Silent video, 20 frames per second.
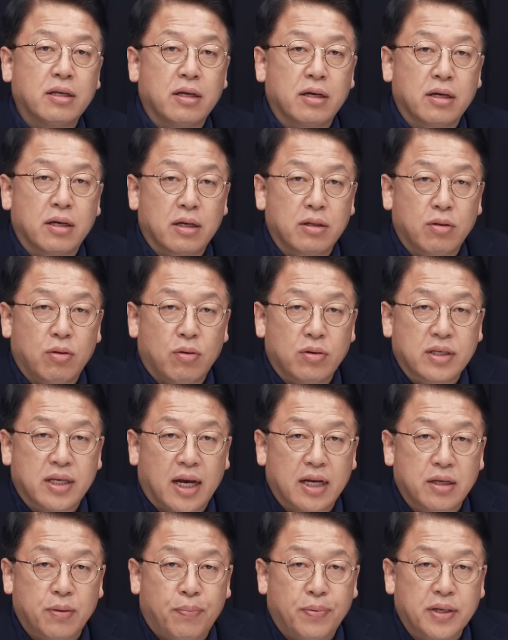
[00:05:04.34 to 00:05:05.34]
의견도
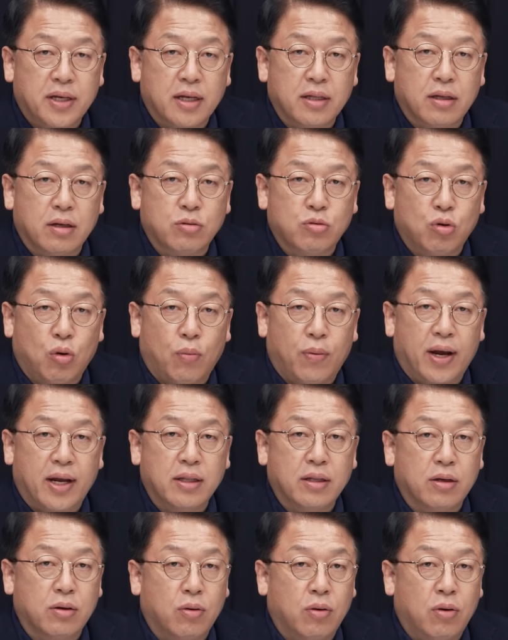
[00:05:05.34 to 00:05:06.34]
40%
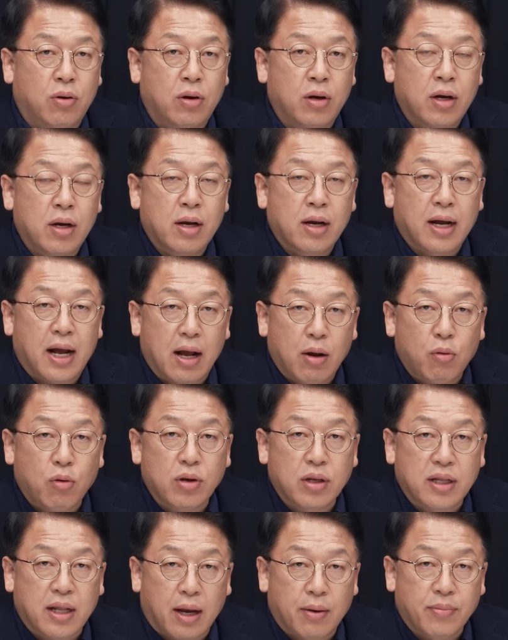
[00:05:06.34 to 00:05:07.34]
초반으로 가고
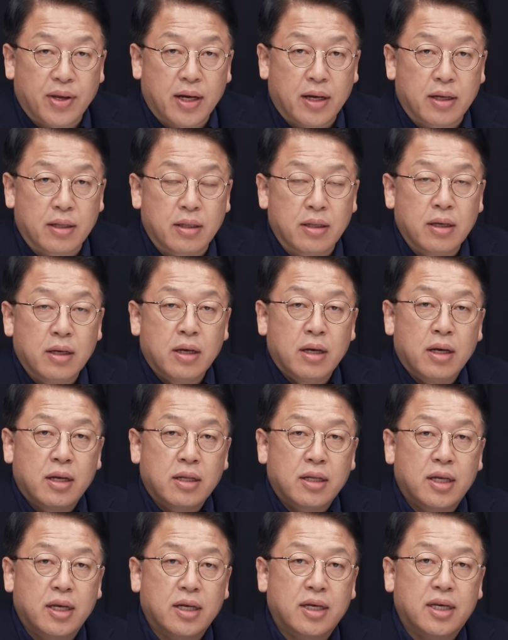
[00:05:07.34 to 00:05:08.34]
있다면
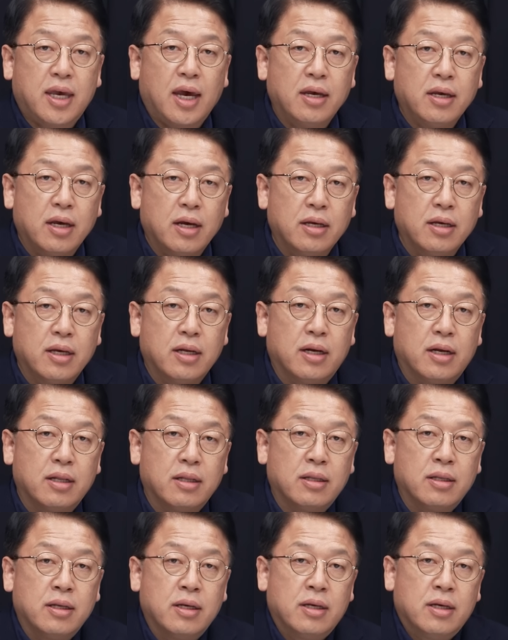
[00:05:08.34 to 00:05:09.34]
TK의
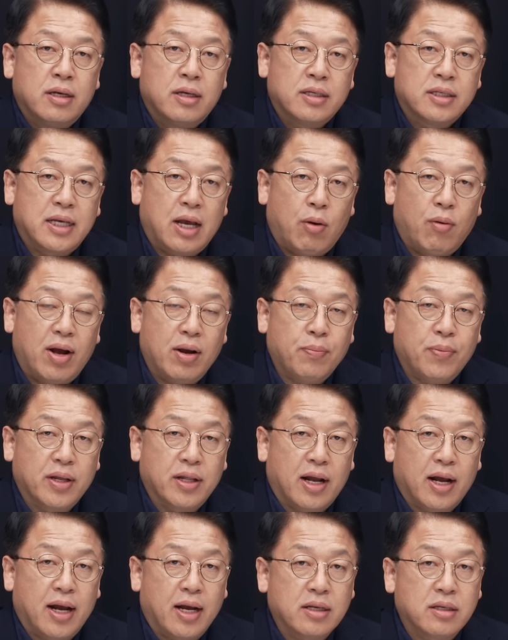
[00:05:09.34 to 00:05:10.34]
이런 상황
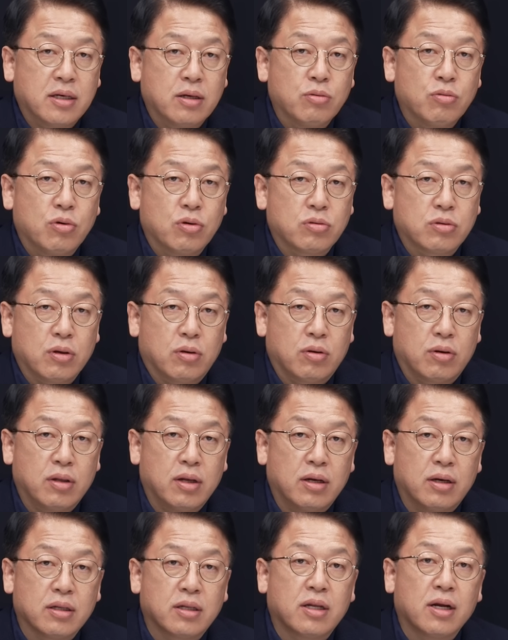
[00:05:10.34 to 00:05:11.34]
변화가 전국적으로는
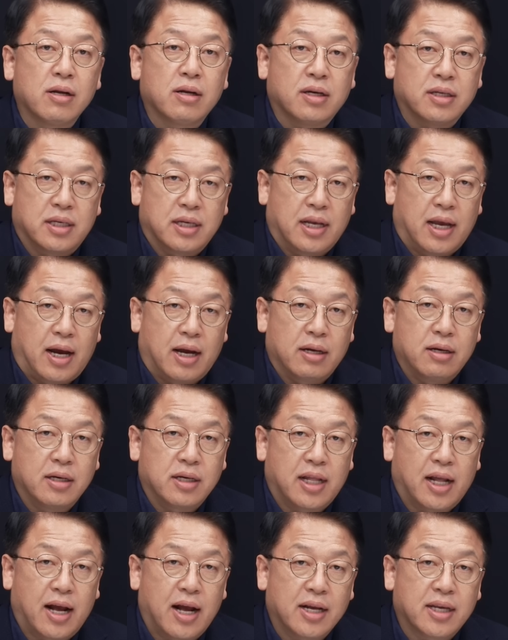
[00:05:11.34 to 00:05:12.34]
어떨 것이냐.
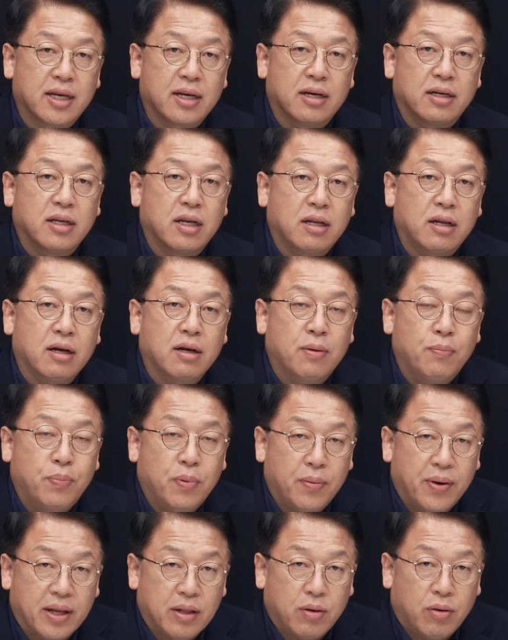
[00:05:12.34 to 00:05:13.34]
거기다가 김건희
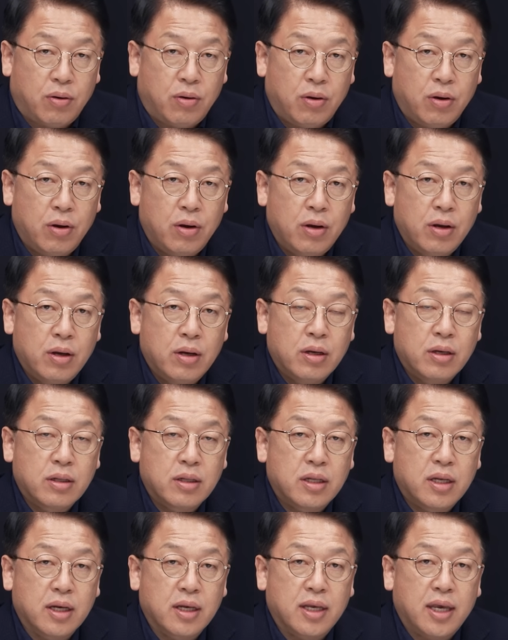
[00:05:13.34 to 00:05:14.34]
특검법에도
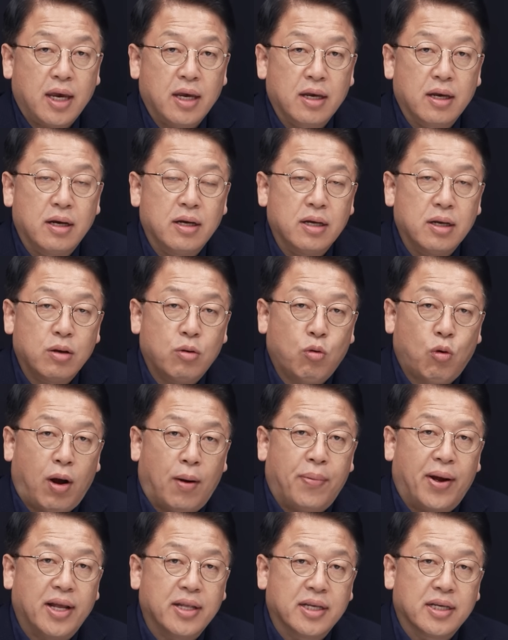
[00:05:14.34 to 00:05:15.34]
TK의
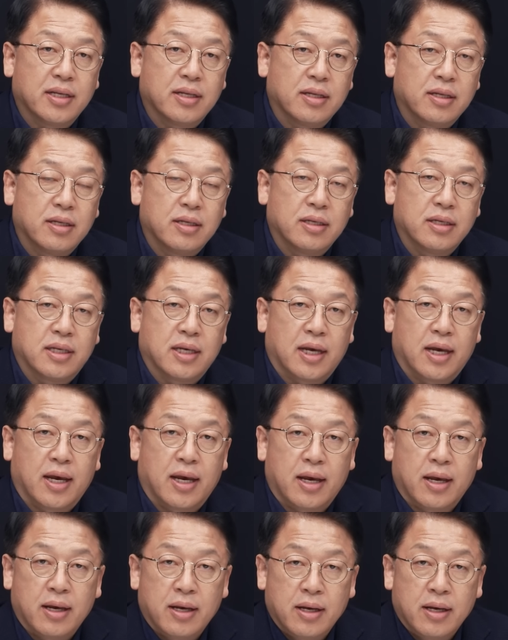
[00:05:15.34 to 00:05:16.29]
과반 이제